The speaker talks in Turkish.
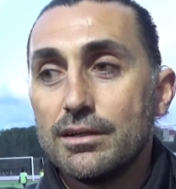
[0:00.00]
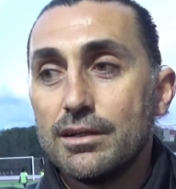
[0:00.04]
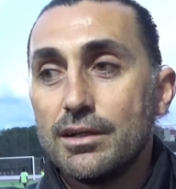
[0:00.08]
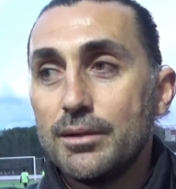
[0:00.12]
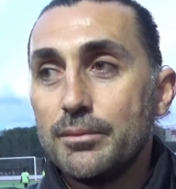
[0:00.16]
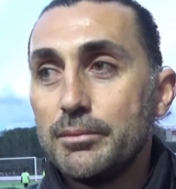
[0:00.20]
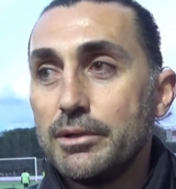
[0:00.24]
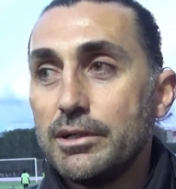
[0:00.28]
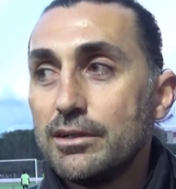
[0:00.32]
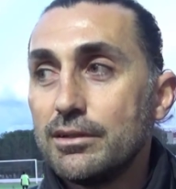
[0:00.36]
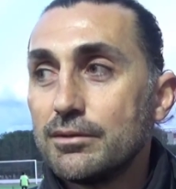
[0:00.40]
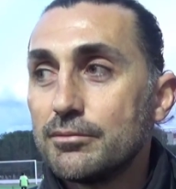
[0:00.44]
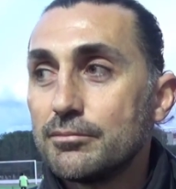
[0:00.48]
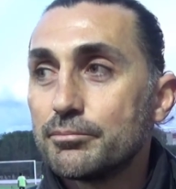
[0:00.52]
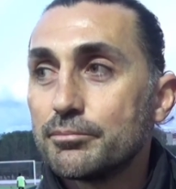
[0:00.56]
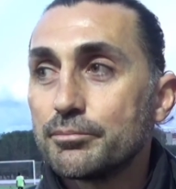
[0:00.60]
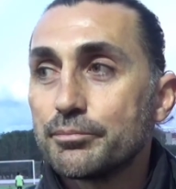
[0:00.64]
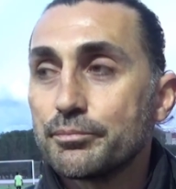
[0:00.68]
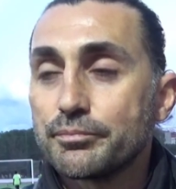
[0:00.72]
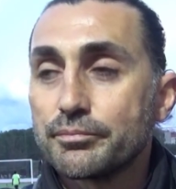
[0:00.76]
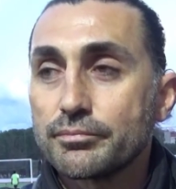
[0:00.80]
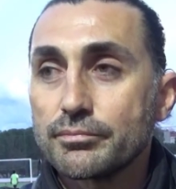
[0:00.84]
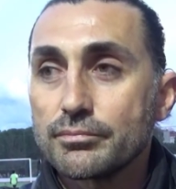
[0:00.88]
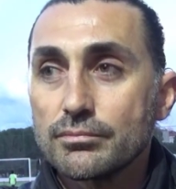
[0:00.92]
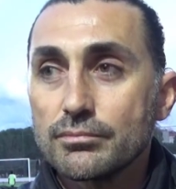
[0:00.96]
Ama
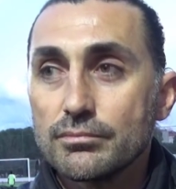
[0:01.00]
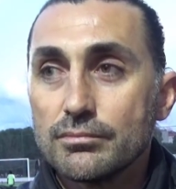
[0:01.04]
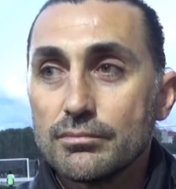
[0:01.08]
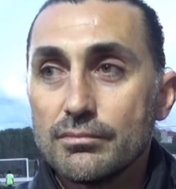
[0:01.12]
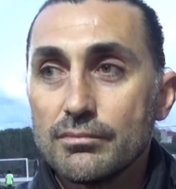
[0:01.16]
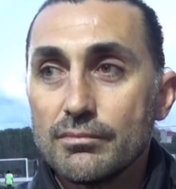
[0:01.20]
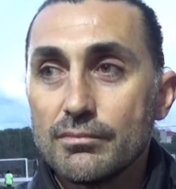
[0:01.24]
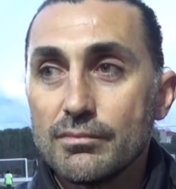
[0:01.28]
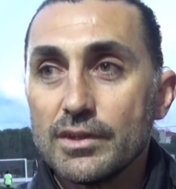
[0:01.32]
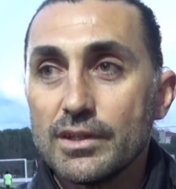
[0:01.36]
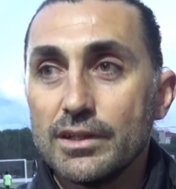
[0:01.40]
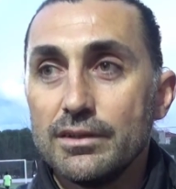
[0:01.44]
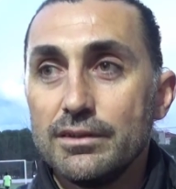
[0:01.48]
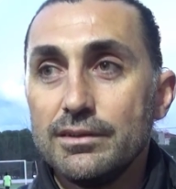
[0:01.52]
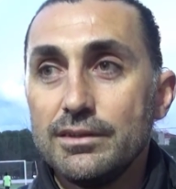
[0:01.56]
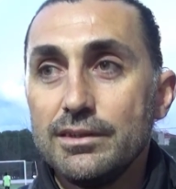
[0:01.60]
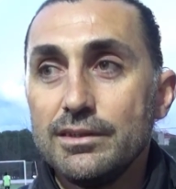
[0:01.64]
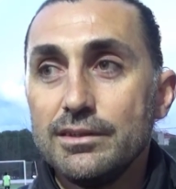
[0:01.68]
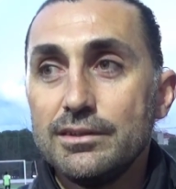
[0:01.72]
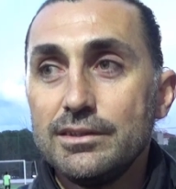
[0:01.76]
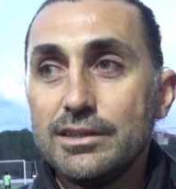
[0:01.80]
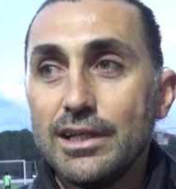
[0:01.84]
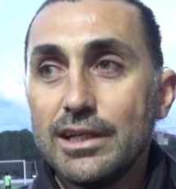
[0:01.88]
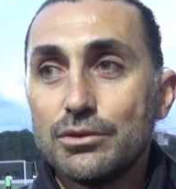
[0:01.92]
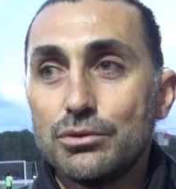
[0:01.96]

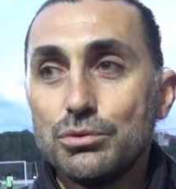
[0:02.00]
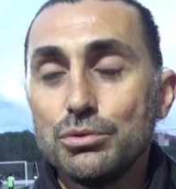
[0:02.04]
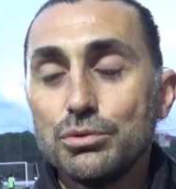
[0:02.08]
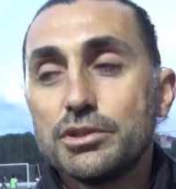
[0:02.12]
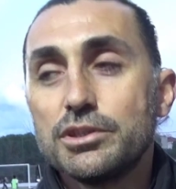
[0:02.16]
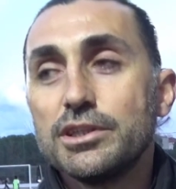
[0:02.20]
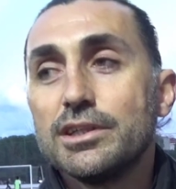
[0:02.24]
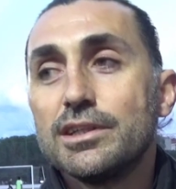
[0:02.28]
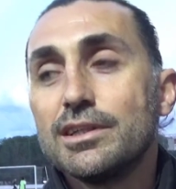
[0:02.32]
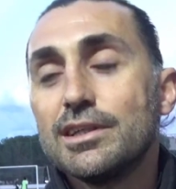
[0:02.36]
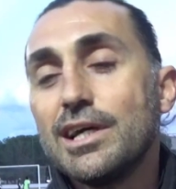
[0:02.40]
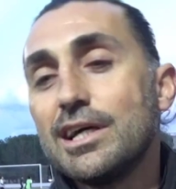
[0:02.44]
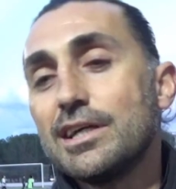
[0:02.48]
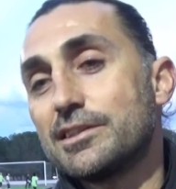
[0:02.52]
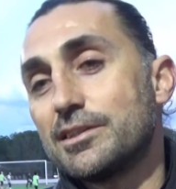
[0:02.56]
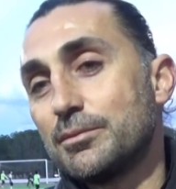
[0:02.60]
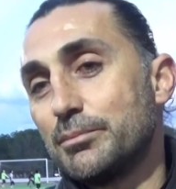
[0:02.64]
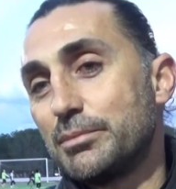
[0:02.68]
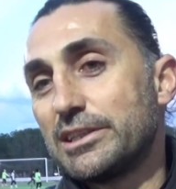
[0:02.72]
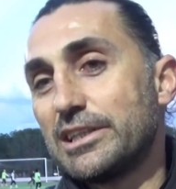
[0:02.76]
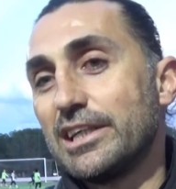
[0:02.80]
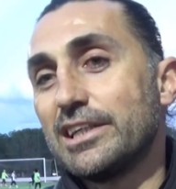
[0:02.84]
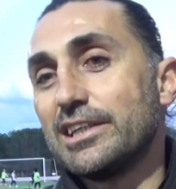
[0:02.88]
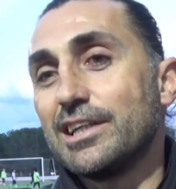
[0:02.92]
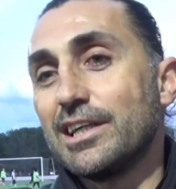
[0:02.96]
ya Türkiye'de gerçekten
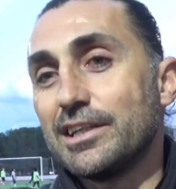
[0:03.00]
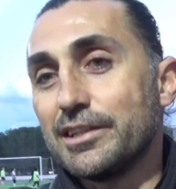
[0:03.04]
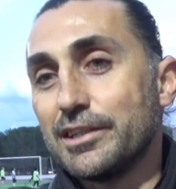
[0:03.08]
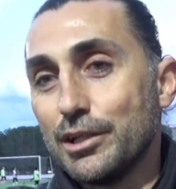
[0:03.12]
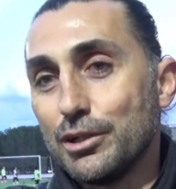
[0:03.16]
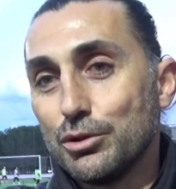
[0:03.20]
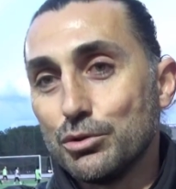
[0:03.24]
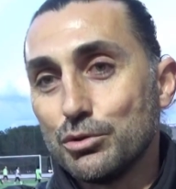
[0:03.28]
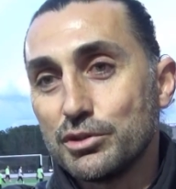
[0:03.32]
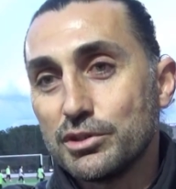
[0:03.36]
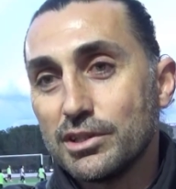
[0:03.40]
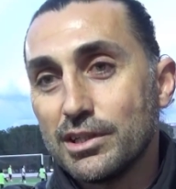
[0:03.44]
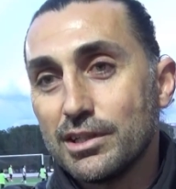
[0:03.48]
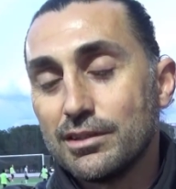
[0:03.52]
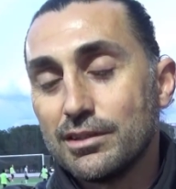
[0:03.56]
biz geriden geliyoruz. Ama yani.